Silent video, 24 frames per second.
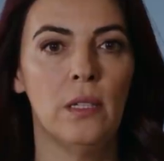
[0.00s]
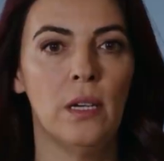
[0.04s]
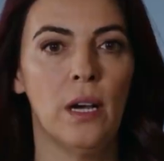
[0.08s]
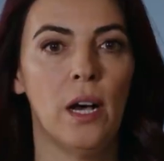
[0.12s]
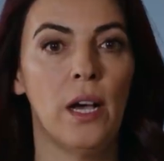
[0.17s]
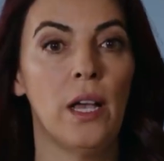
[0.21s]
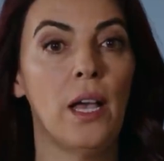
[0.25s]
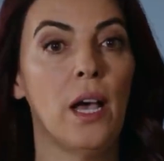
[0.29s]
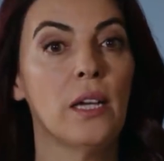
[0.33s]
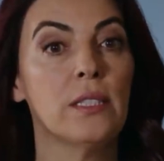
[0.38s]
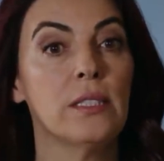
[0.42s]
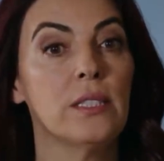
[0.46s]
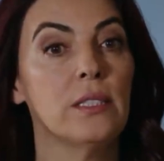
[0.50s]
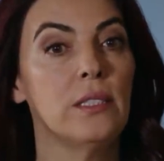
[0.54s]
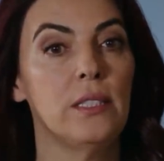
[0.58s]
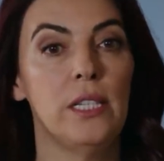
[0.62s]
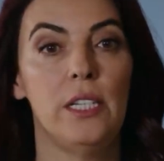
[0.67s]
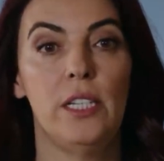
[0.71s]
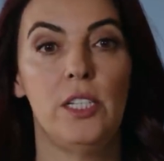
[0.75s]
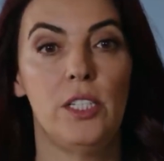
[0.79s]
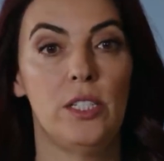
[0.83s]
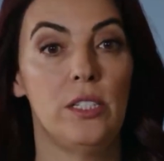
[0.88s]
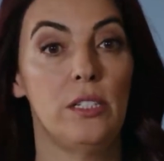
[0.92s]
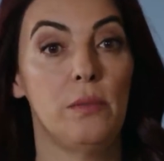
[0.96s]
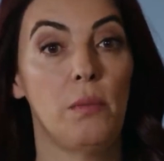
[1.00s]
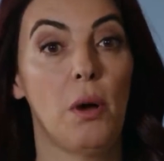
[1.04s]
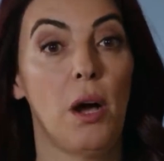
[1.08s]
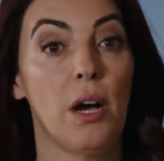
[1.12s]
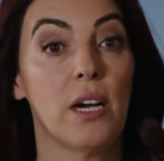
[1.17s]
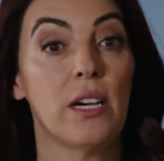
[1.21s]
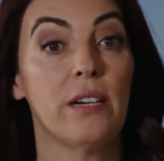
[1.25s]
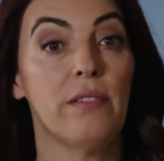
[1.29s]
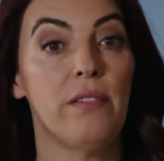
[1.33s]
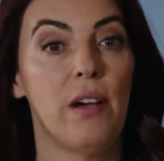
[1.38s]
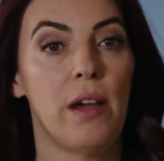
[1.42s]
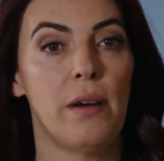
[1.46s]
hayatını değiştirme
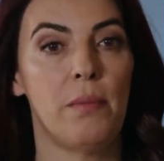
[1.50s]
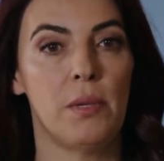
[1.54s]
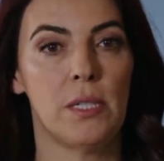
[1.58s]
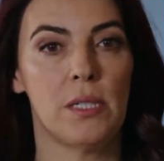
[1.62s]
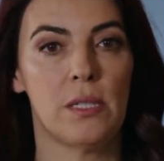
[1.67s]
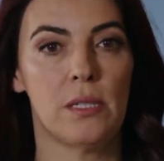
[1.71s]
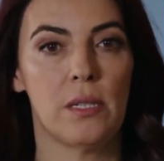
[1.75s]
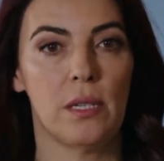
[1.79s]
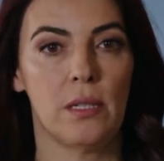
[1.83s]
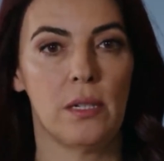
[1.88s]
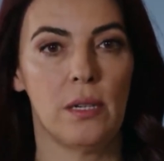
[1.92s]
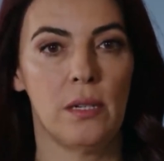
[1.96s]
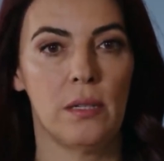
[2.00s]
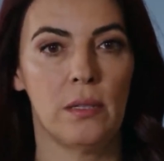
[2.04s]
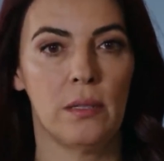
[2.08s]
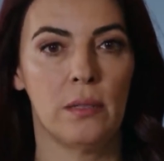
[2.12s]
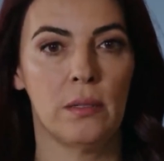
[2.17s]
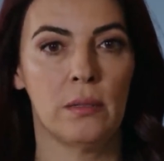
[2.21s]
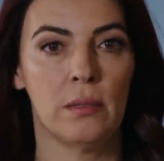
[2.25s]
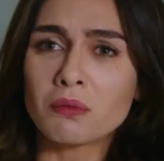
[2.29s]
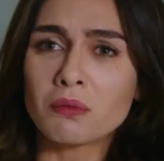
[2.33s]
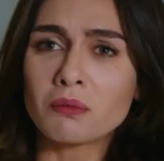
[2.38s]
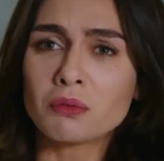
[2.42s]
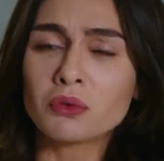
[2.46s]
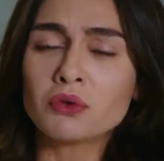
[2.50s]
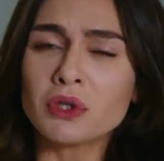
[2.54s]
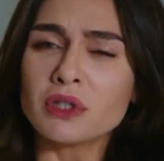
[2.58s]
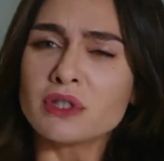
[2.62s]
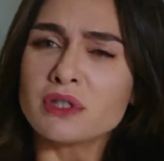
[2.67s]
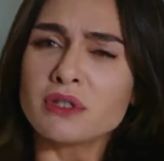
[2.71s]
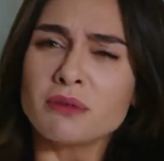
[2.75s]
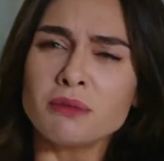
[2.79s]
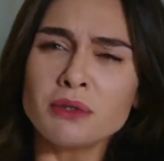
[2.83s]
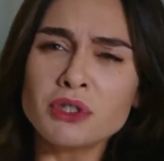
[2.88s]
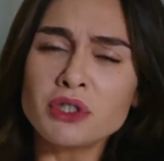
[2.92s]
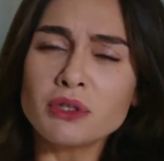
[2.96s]
hakkı vermez sana. Bu
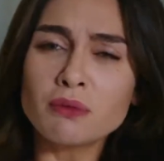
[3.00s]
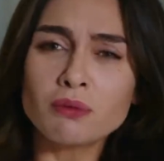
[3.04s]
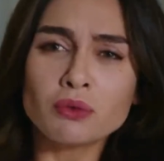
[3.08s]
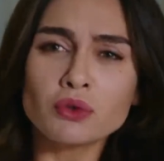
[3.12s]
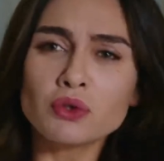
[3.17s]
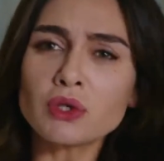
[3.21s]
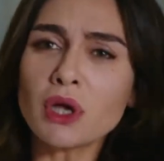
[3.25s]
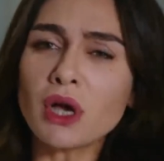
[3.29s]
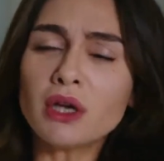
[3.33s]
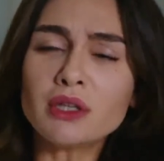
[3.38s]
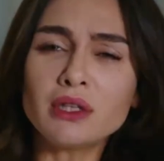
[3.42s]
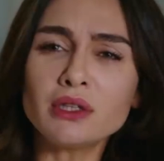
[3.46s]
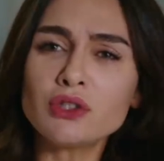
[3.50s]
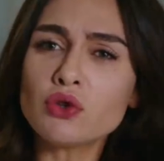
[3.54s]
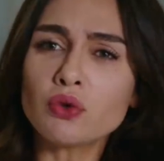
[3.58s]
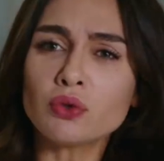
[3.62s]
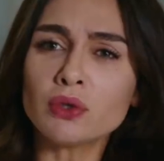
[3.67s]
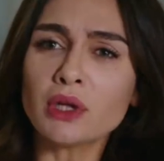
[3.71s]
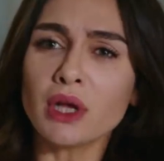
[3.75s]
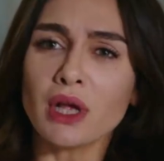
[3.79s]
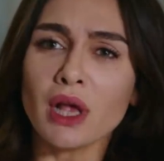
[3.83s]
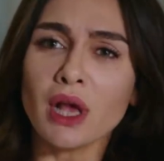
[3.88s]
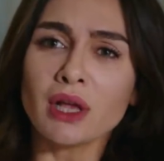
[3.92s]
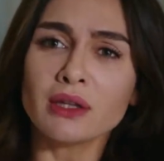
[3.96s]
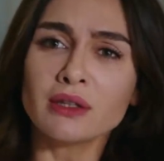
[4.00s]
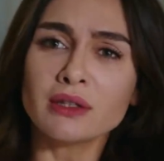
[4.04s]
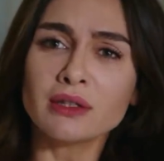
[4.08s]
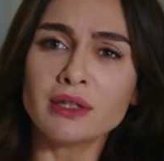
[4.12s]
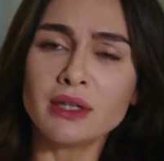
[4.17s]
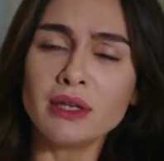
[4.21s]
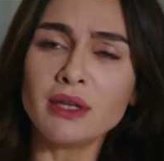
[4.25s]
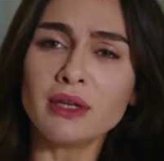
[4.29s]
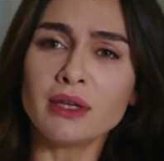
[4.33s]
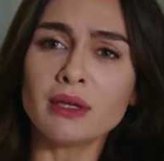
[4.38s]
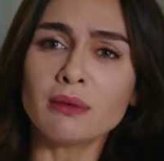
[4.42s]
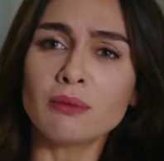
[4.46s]
nasıl bir şey? Bu sadece onun hayatı
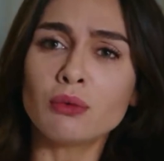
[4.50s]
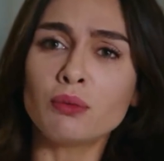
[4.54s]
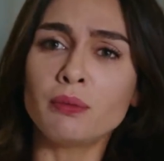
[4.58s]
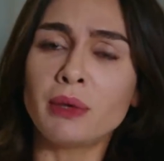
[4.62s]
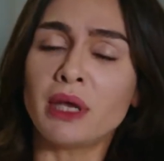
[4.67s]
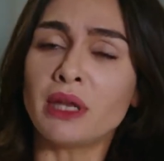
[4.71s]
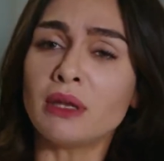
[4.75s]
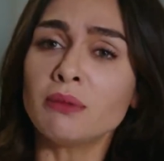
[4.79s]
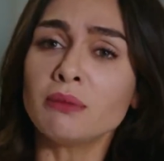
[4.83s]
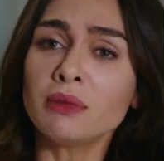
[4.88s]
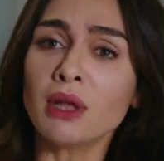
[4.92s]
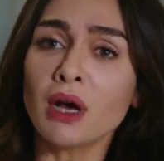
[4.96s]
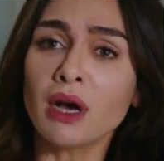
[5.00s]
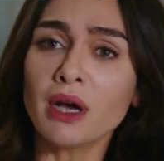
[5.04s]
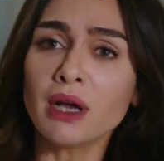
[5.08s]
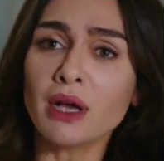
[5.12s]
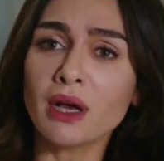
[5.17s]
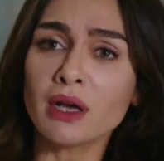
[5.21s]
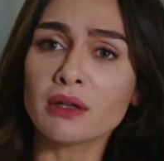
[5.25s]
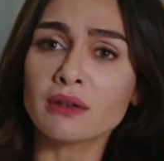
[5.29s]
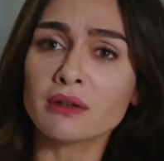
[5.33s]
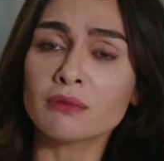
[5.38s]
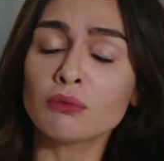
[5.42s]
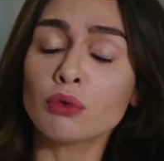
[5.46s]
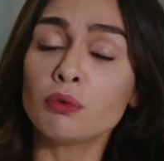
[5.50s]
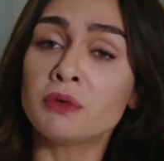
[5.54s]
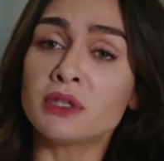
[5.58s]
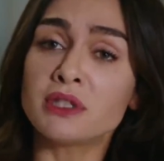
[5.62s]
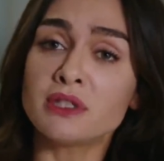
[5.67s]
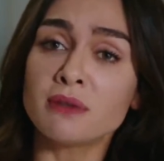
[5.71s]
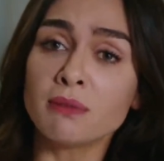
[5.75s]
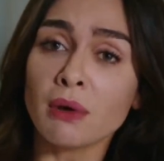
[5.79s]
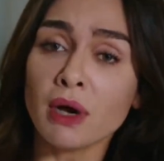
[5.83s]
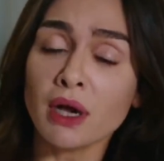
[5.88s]
değil ki. Bu benim de hayatım, bu bizim